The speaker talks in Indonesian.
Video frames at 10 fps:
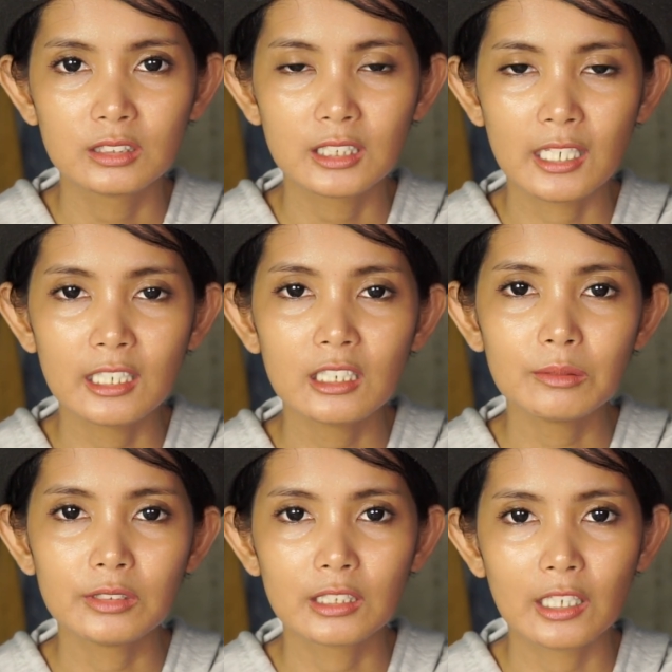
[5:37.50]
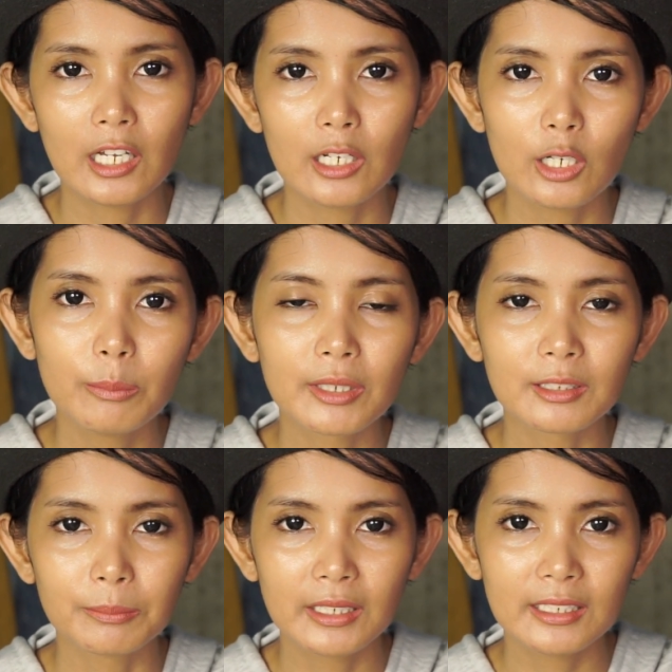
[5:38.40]
senang kalau
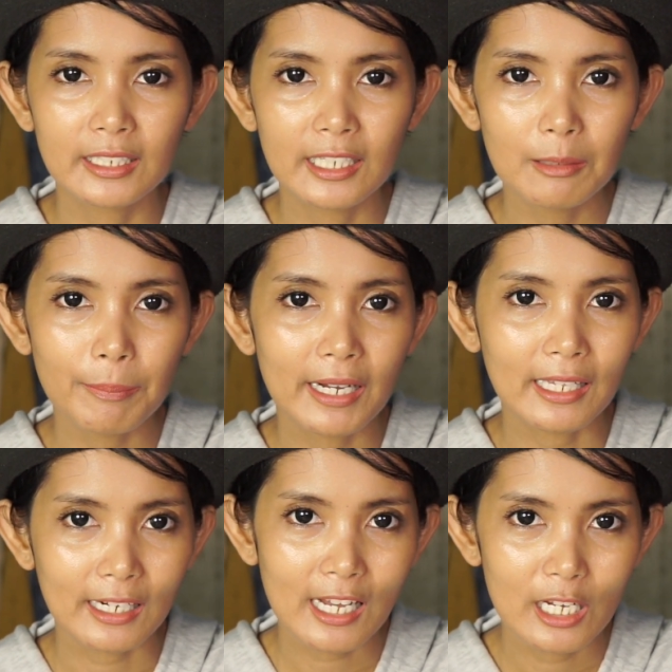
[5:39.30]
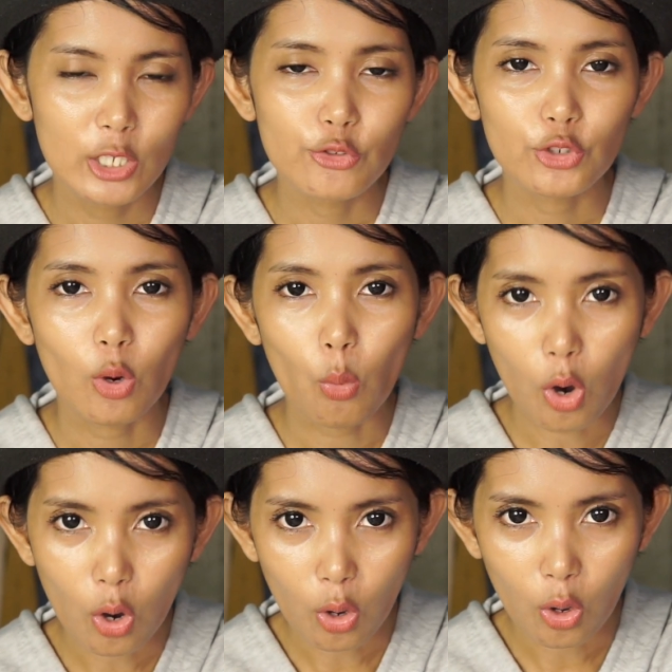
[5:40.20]
berteman dengan para
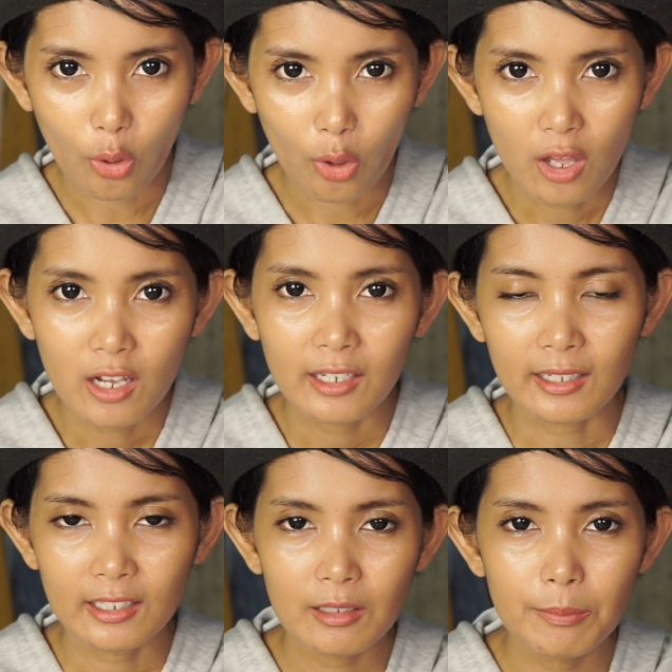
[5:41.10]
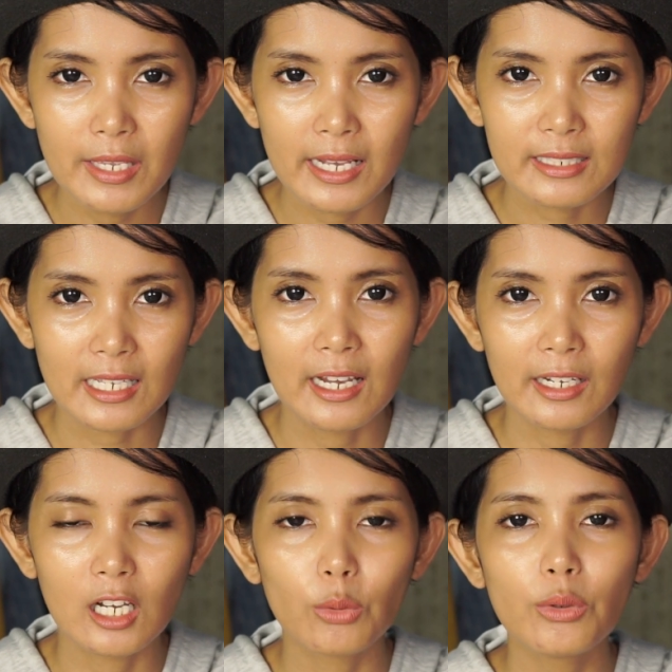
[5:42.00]
cowok karena
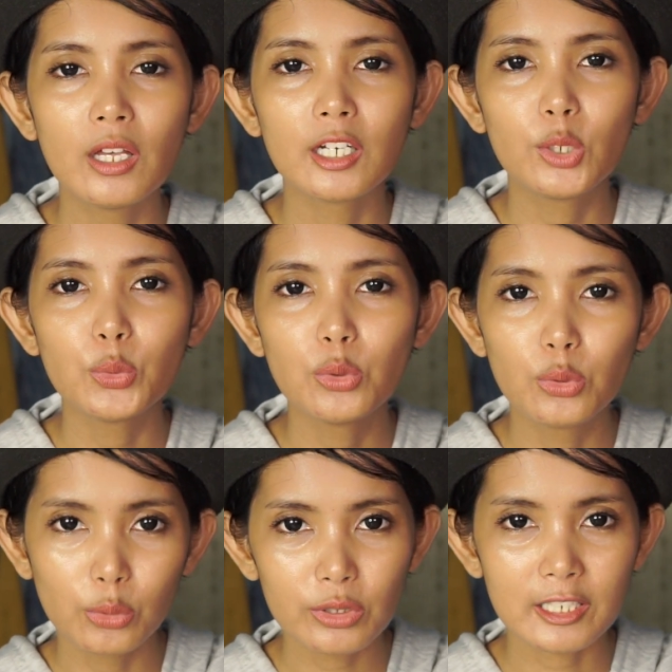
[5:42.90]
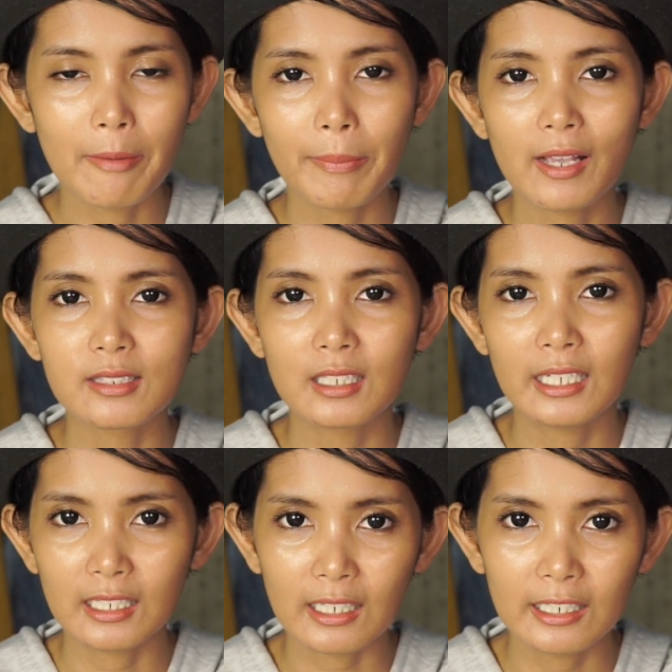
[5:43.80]
kebiasaan aku dari dulu sampai
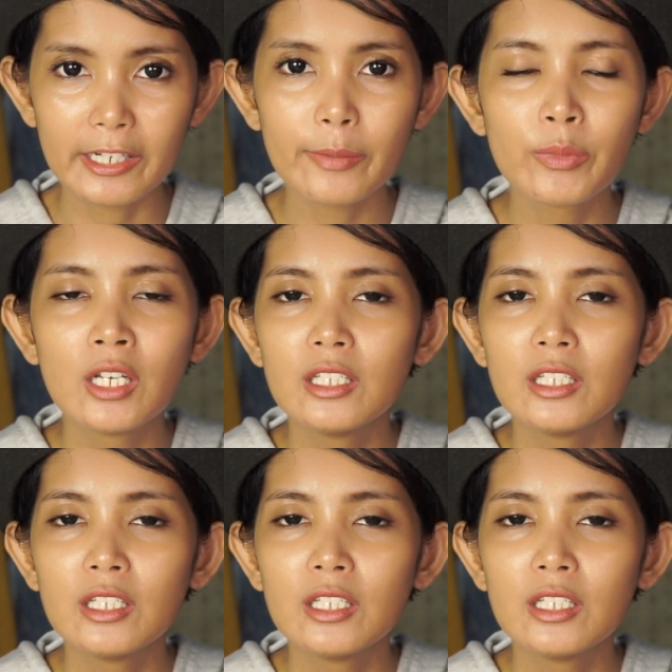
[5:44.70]
sekarang